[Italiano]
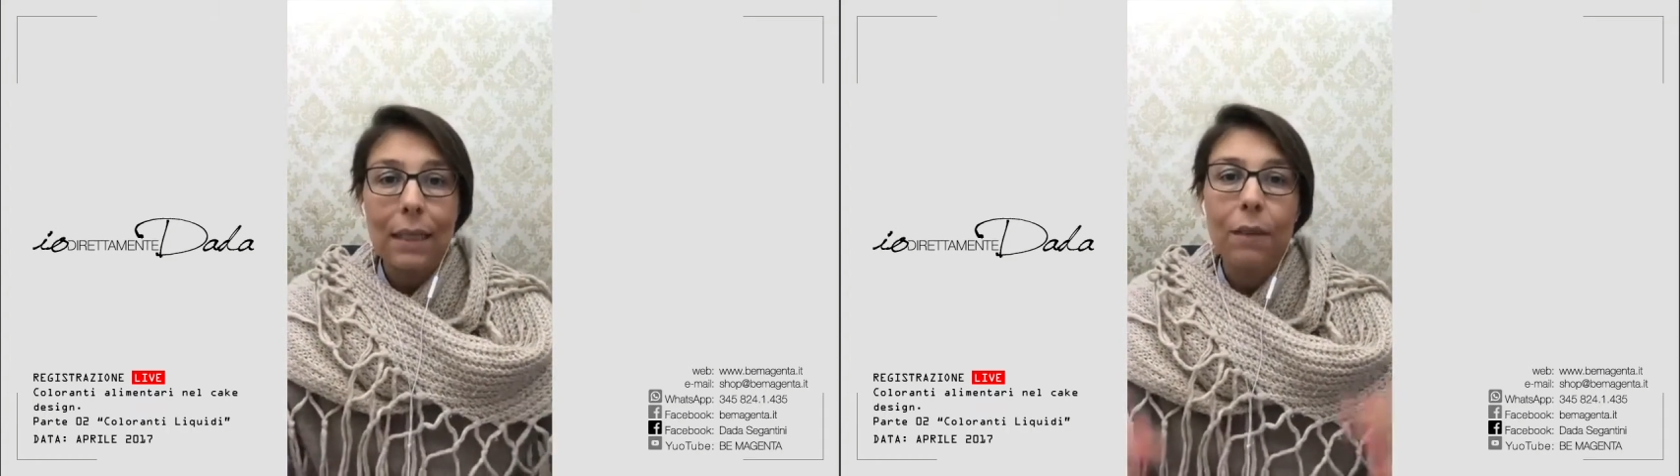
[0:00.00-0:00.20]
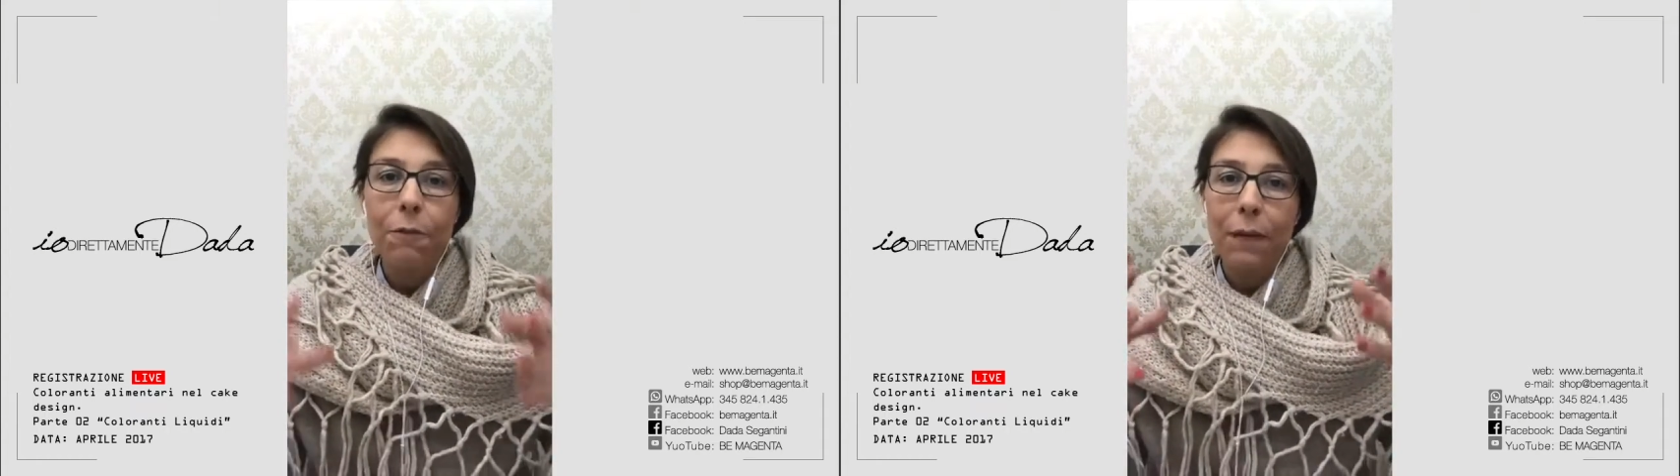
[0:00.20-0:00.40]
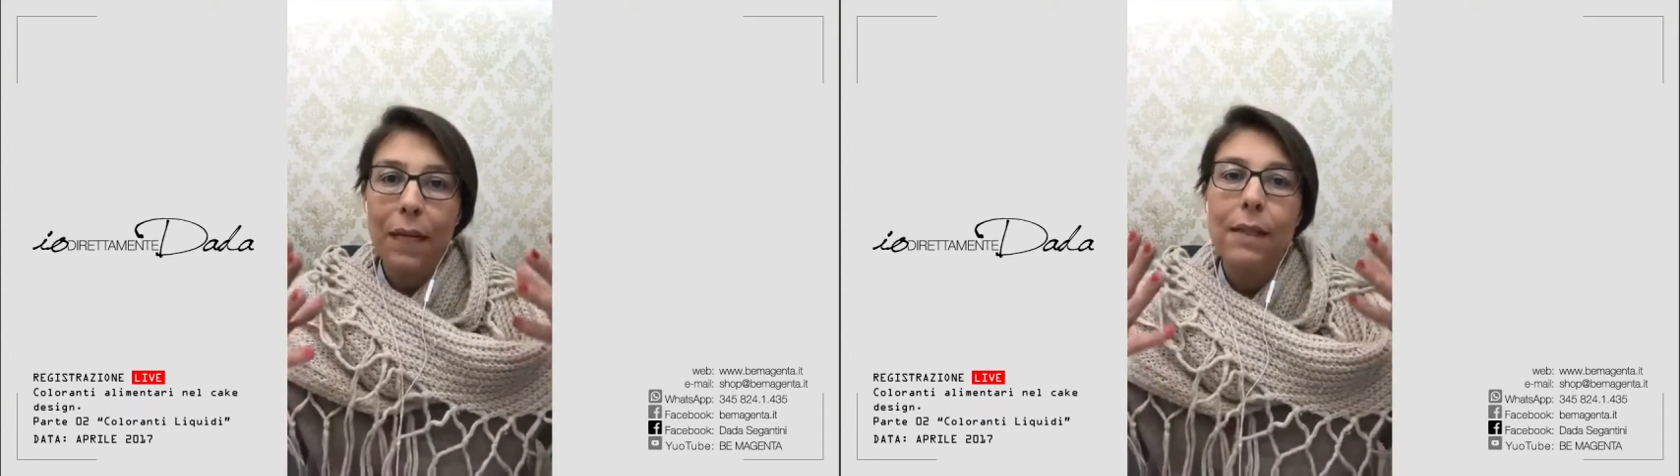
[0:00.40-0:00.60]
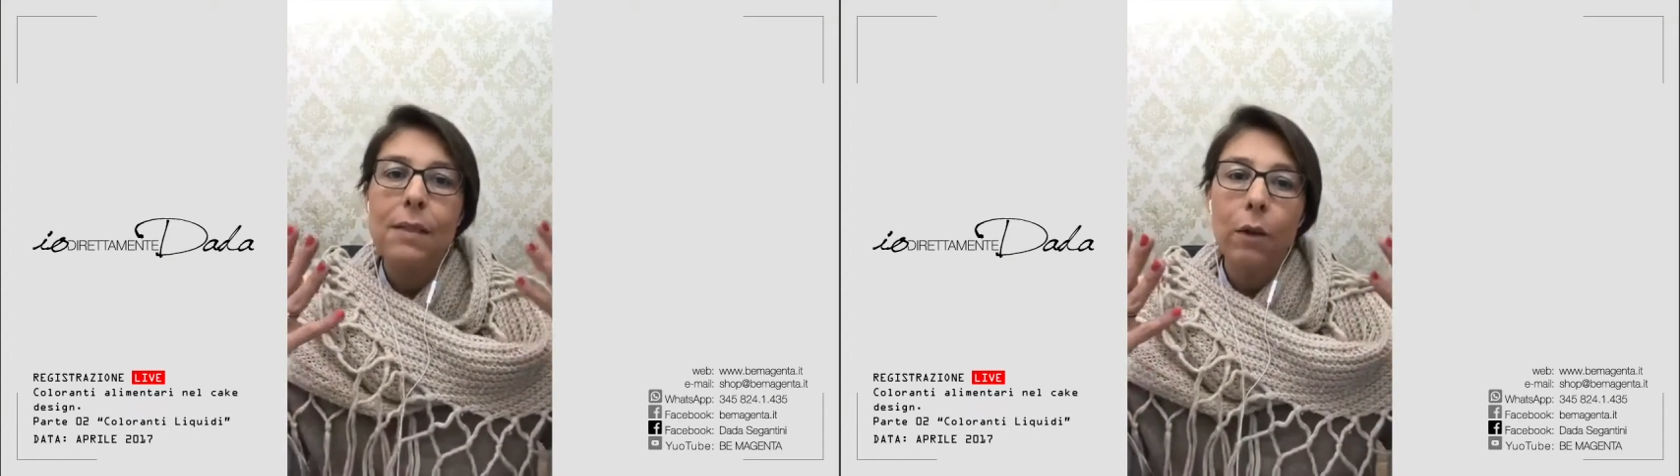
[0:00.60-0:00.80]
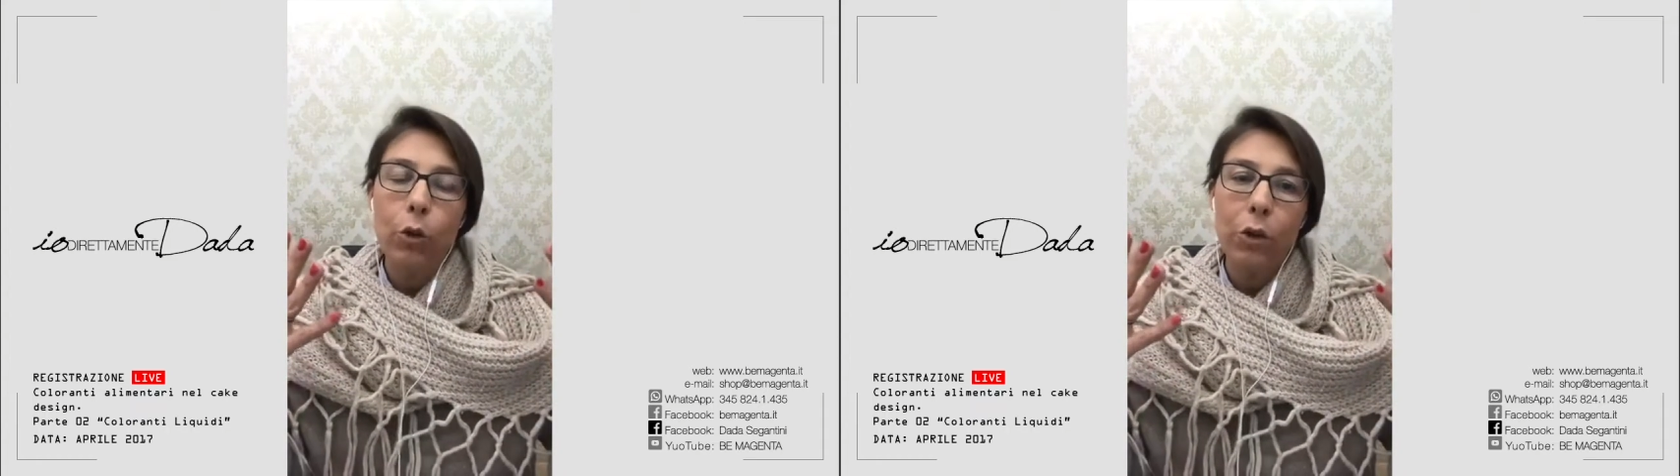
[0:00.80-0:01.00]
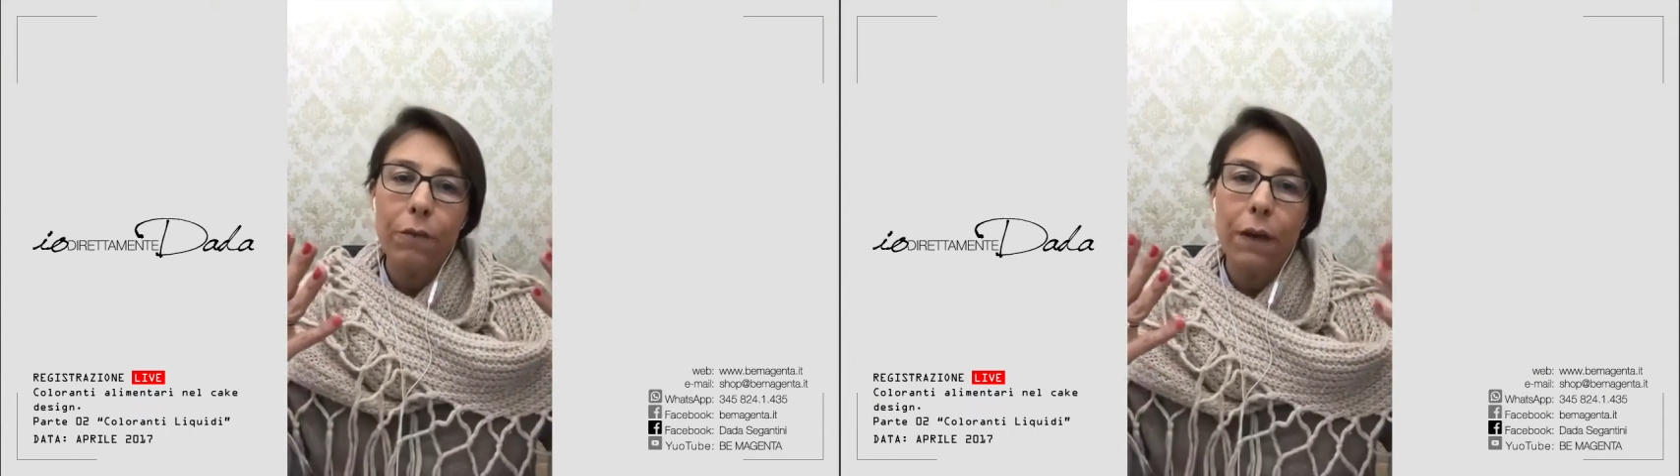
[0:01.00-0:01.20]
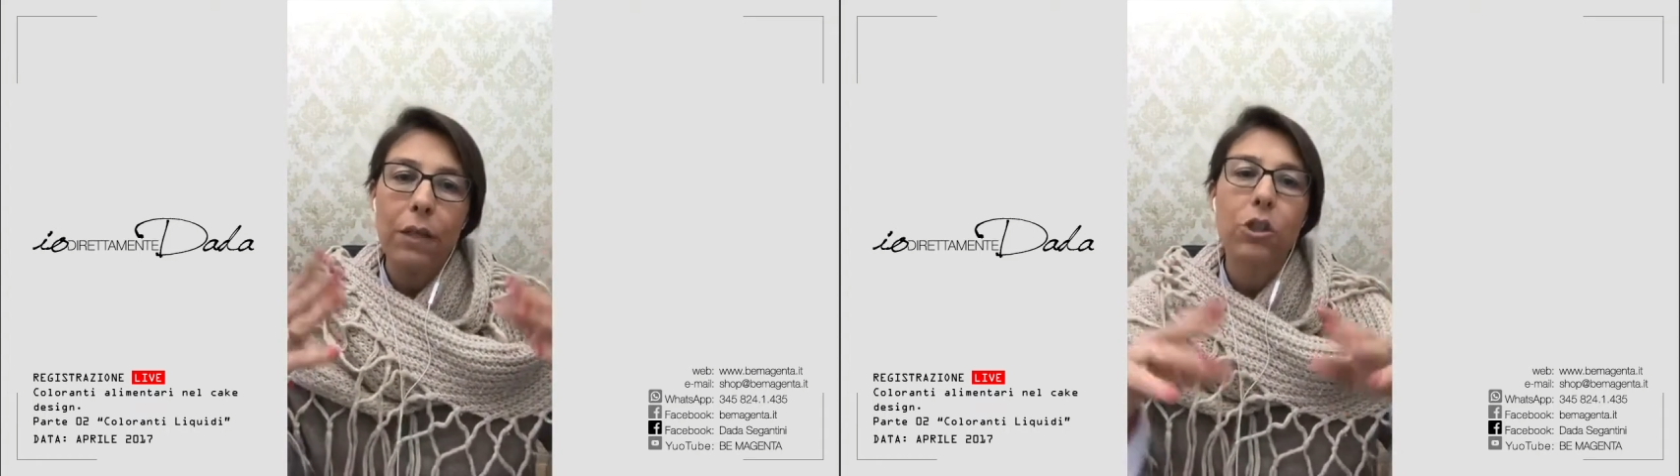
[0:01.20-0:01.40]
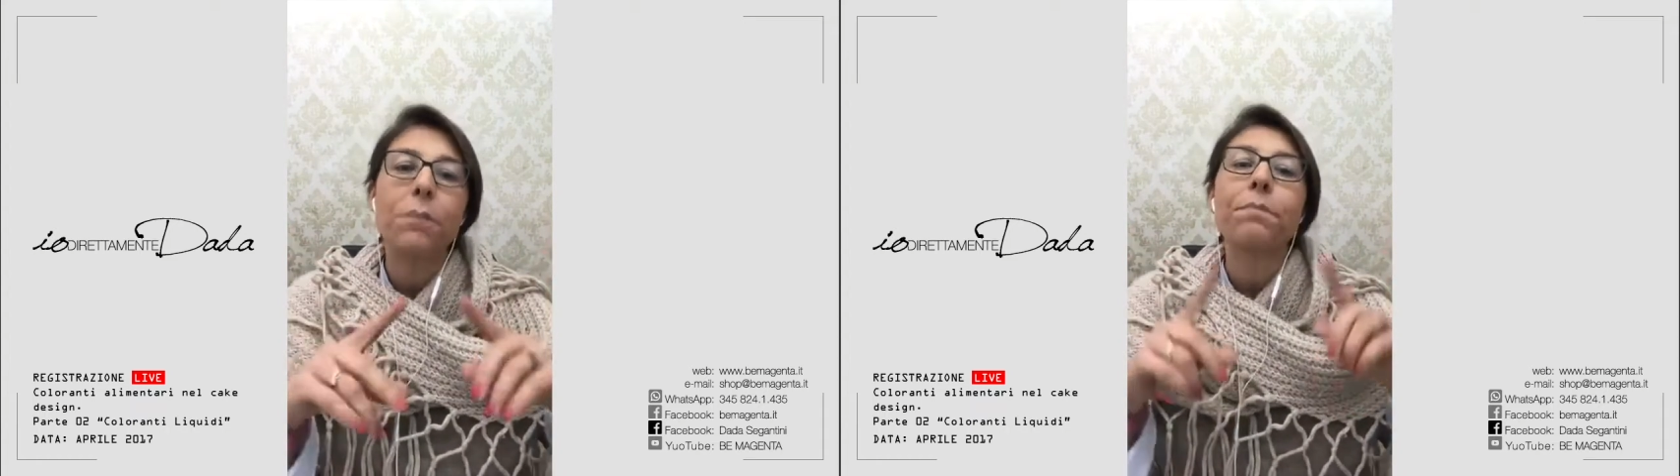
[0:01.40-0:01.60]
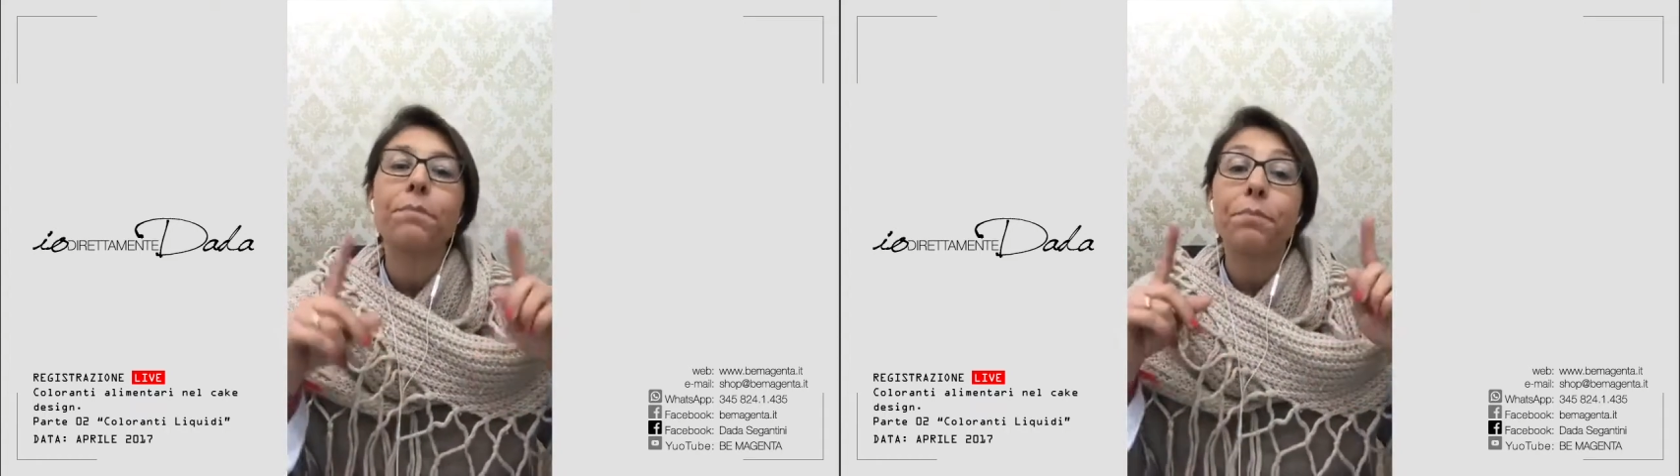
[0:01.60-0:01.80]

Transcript: differenziano invece